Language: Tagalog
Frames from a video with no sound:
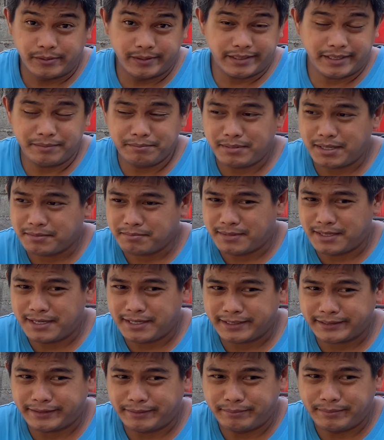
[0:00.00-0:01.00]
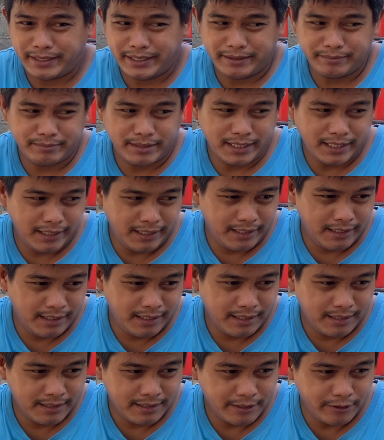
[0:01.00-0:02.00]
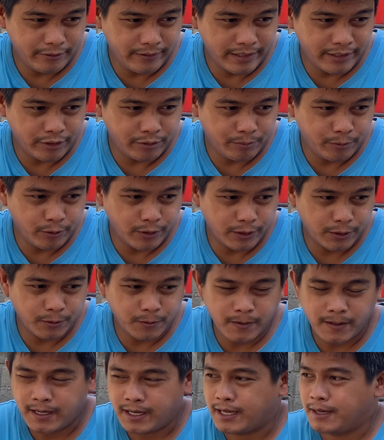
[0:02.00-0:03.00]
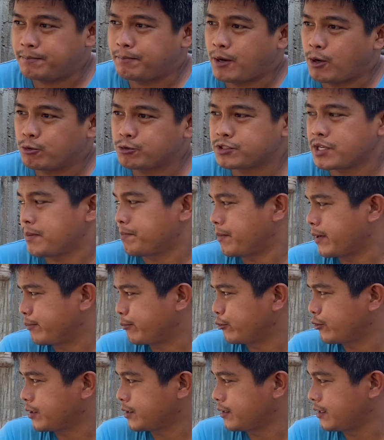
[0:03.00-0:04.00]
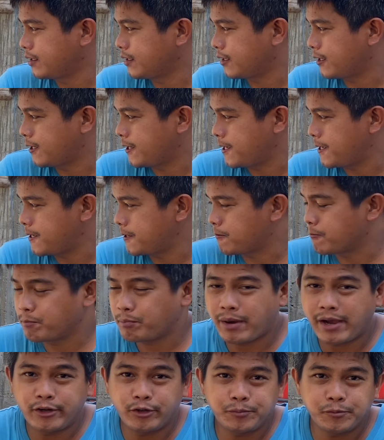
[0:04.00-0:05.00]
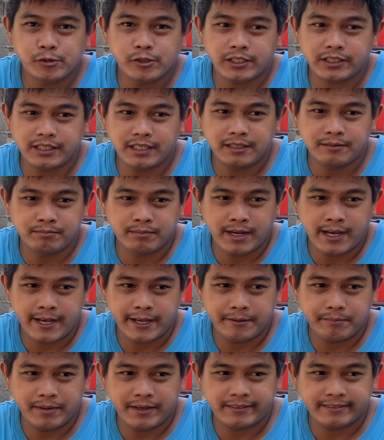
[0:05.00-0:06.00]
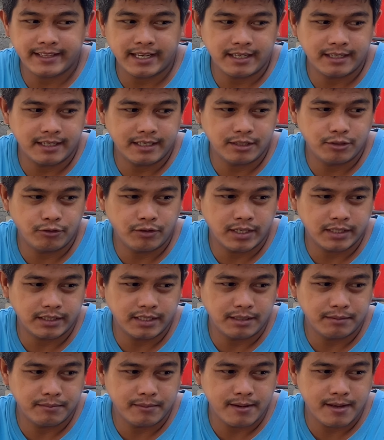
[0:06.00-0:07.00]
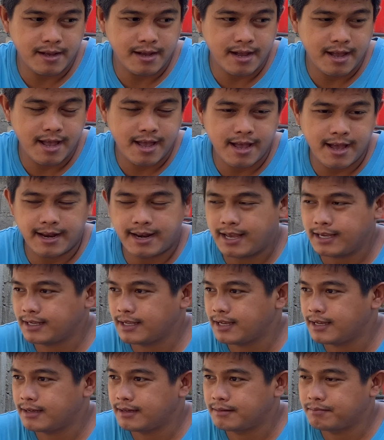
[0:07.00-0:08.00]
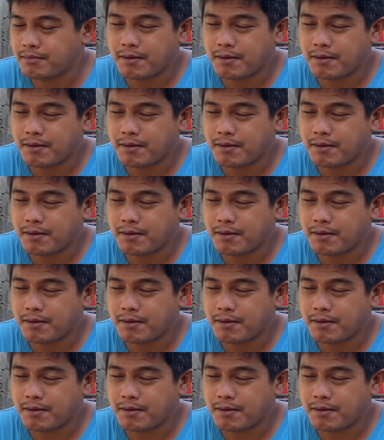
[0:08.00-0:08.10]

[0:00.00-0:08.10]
Welcome back mga katambayan. Bali, ngayong araw po na to, uh, pag-usapan po natin ay kung paano po natin maibenta agad yung ating mga alaga,